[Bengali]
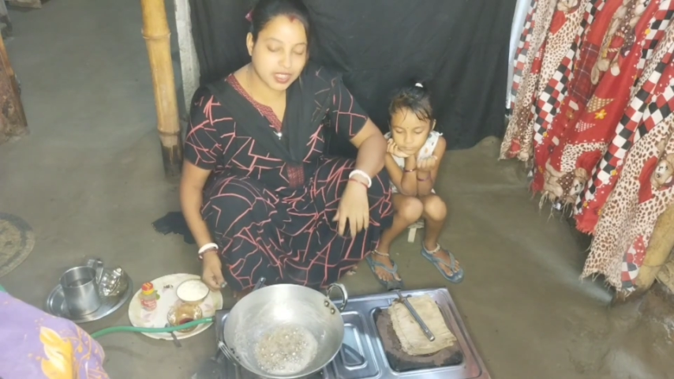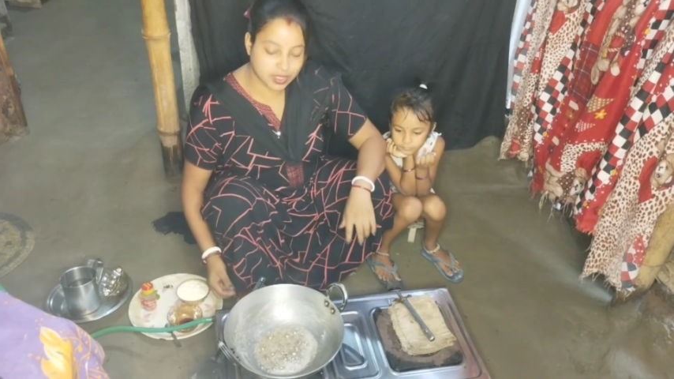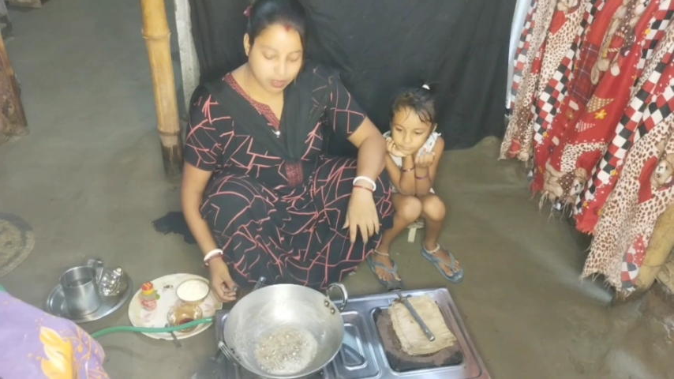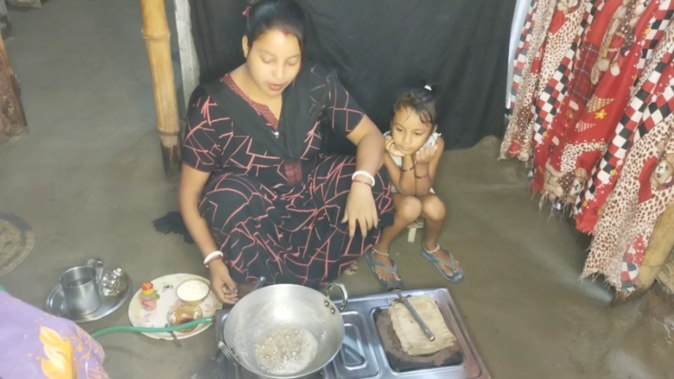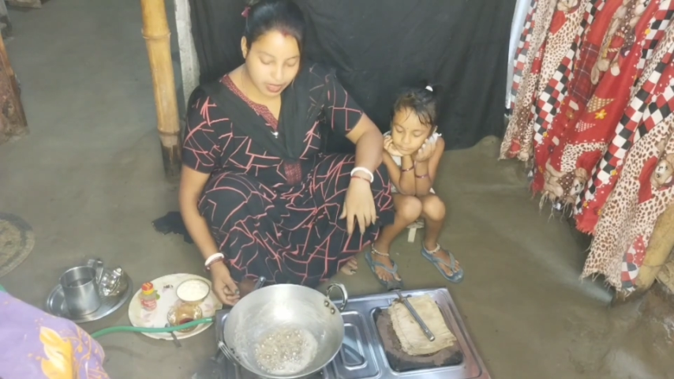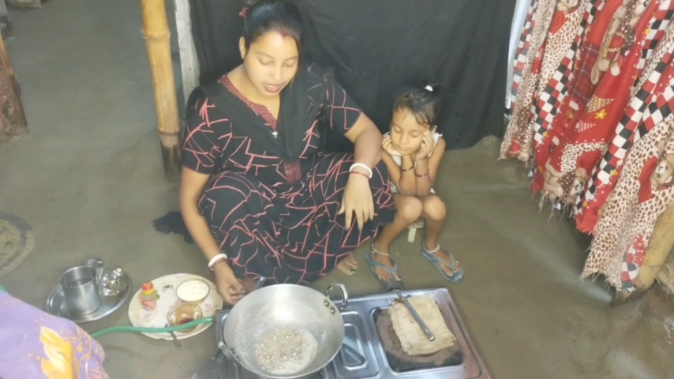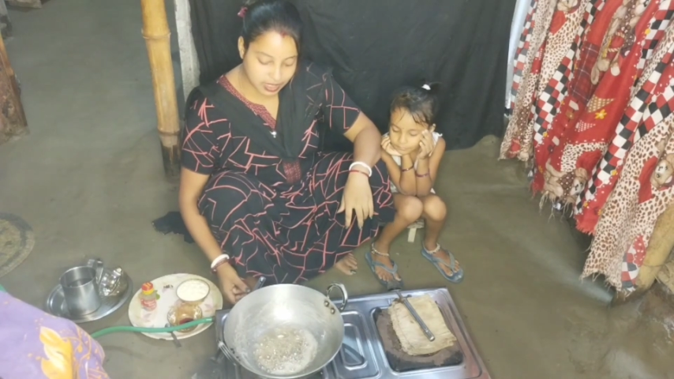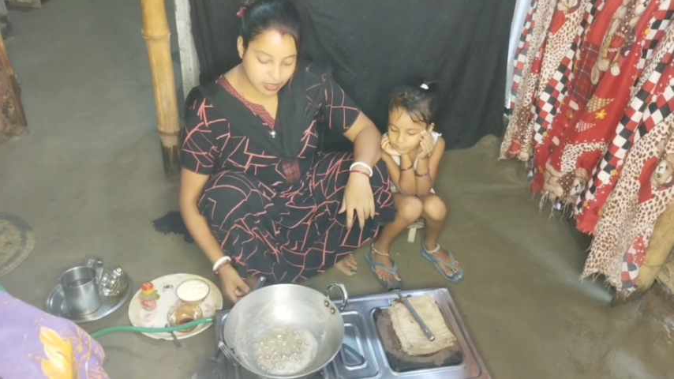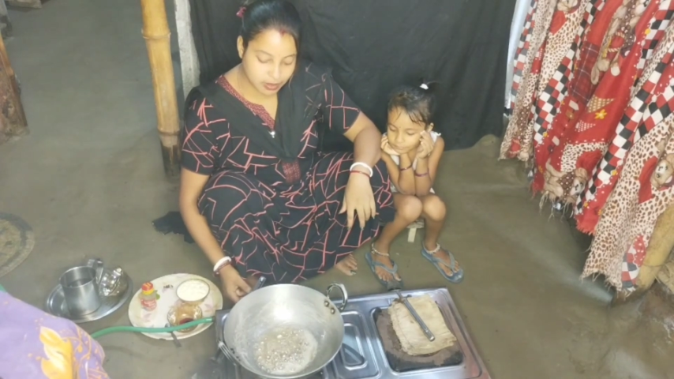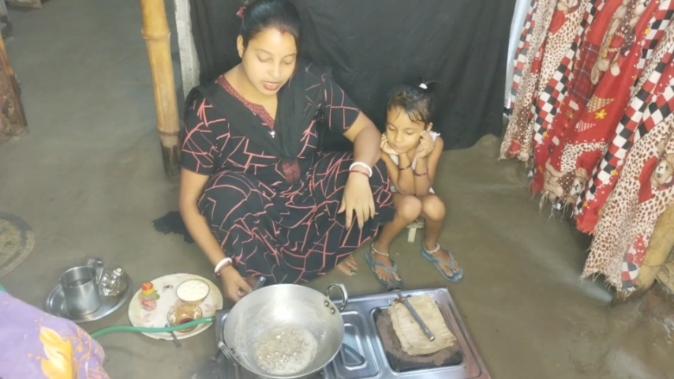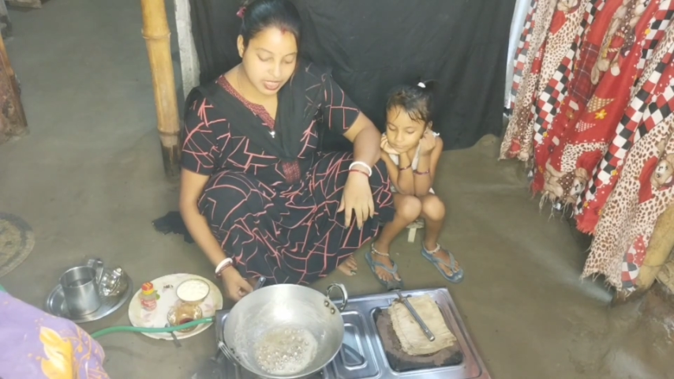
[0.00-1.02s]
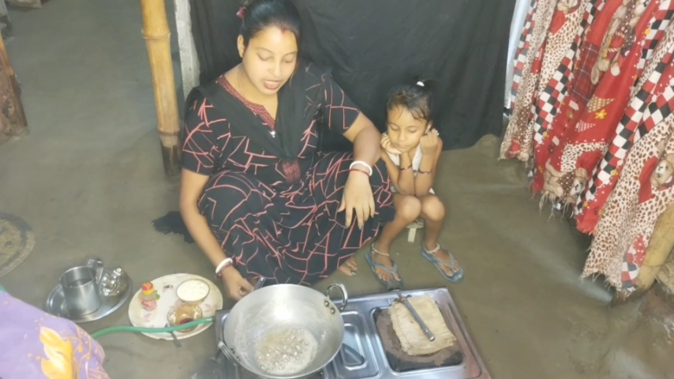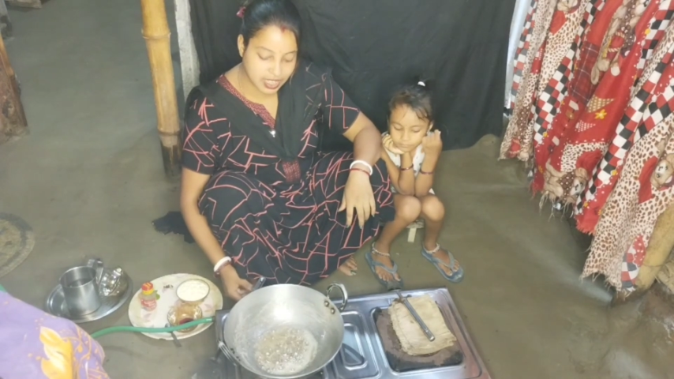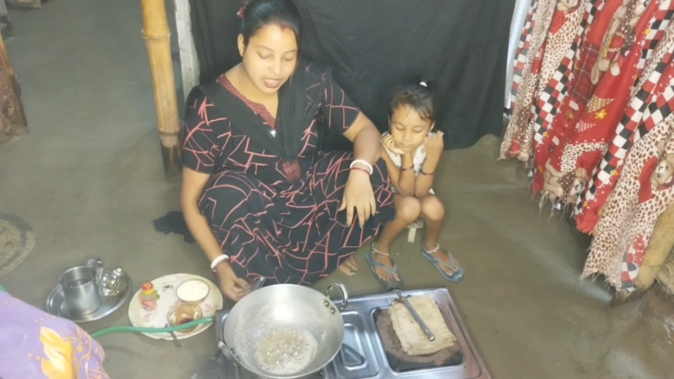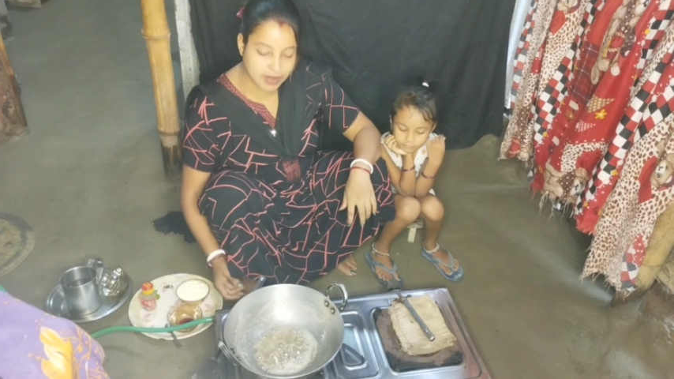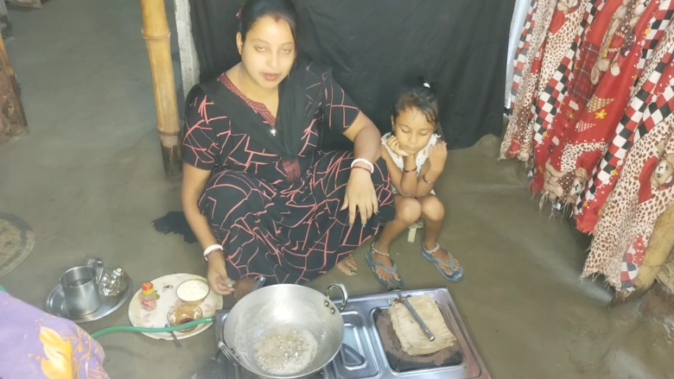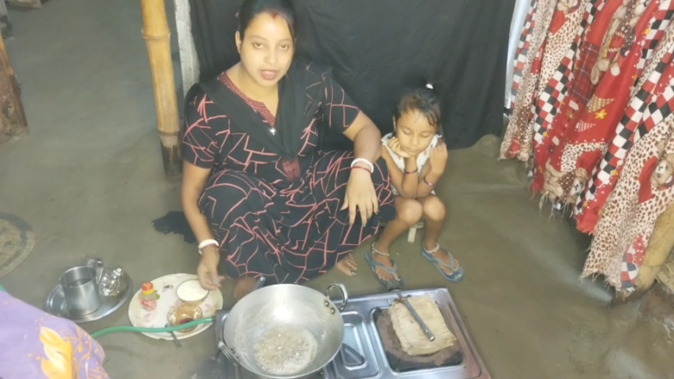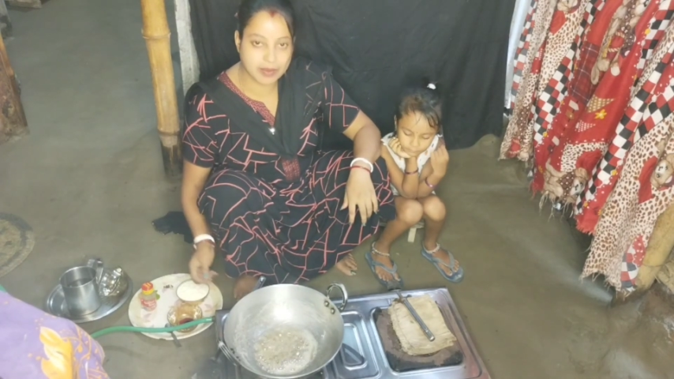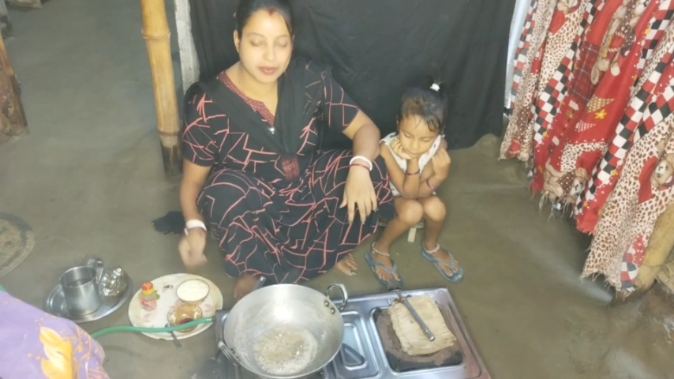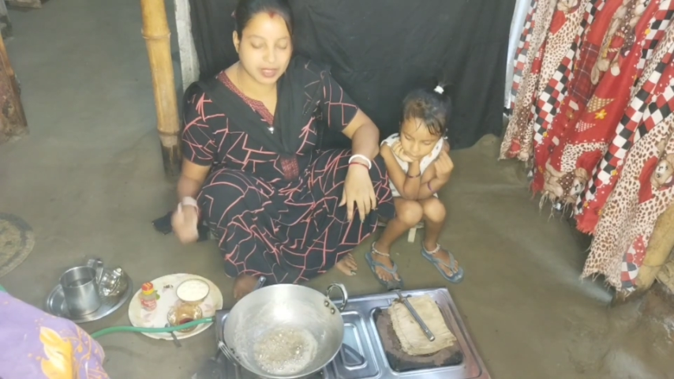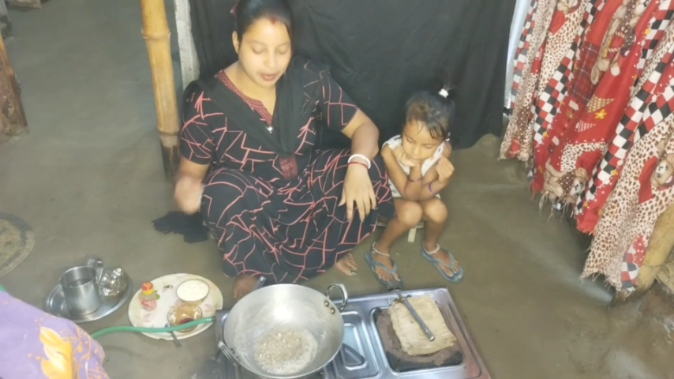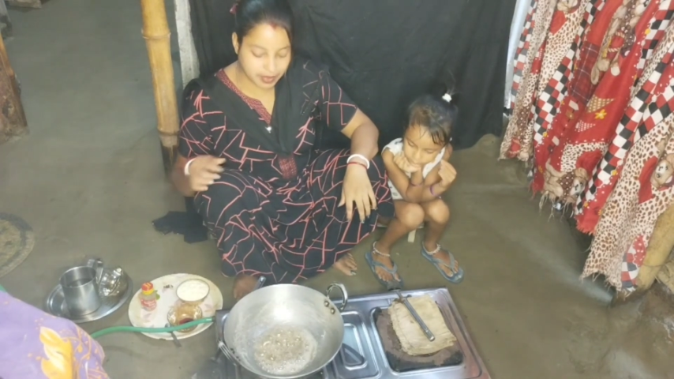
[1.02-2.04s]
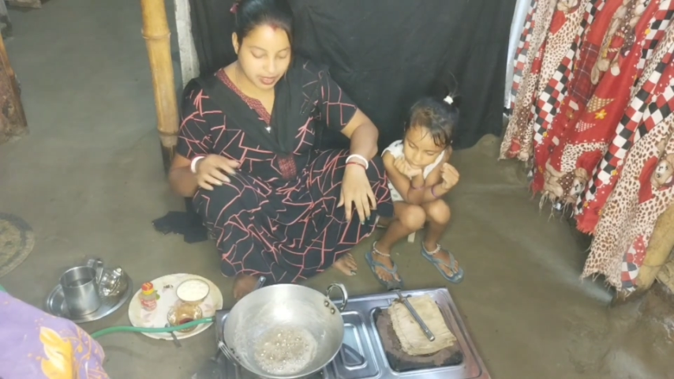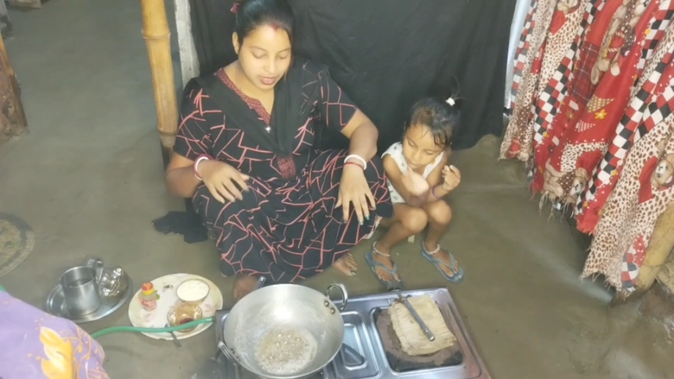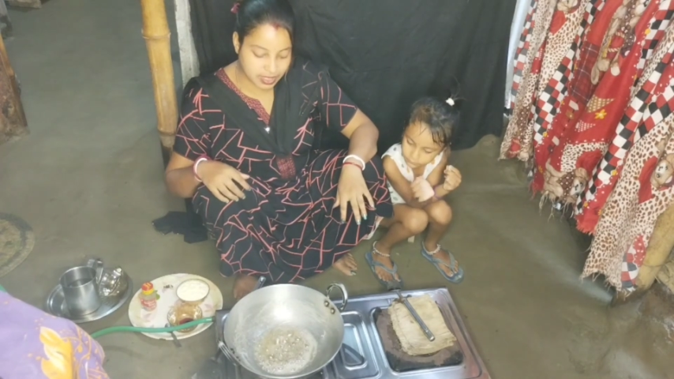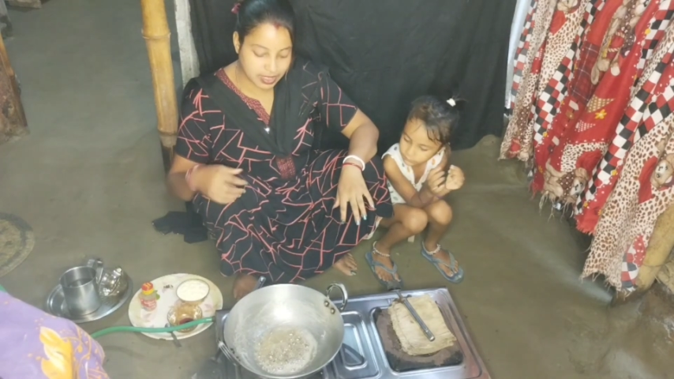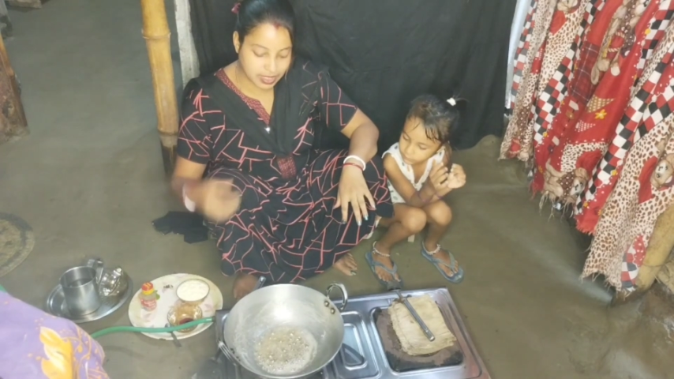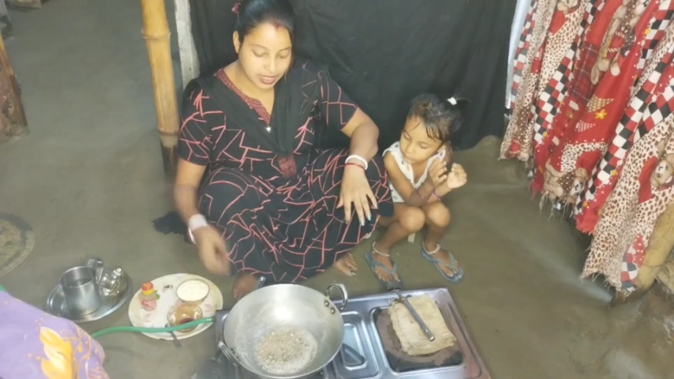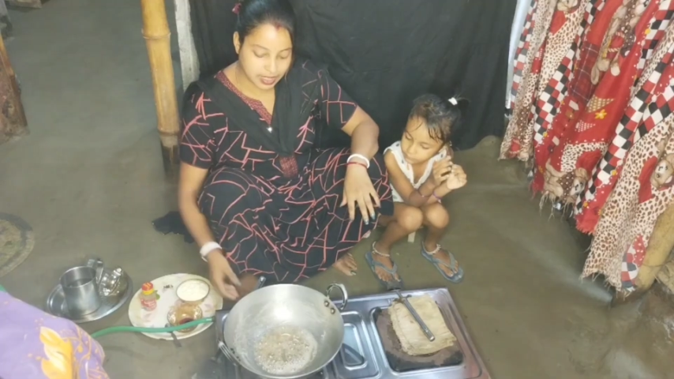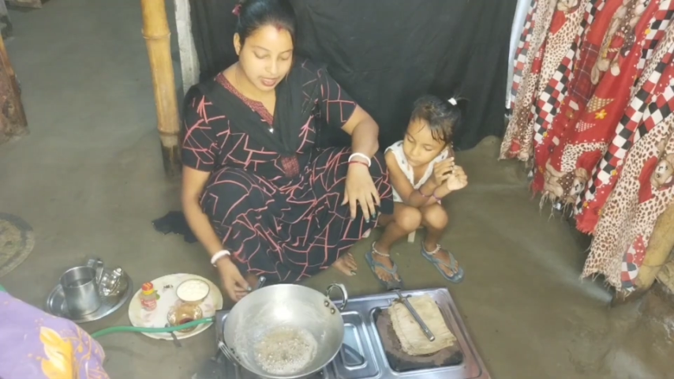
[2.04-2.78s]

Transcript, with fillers: কিরকম রাখতে হবে শিরাটা আমি আপনাদেরকে দেখাই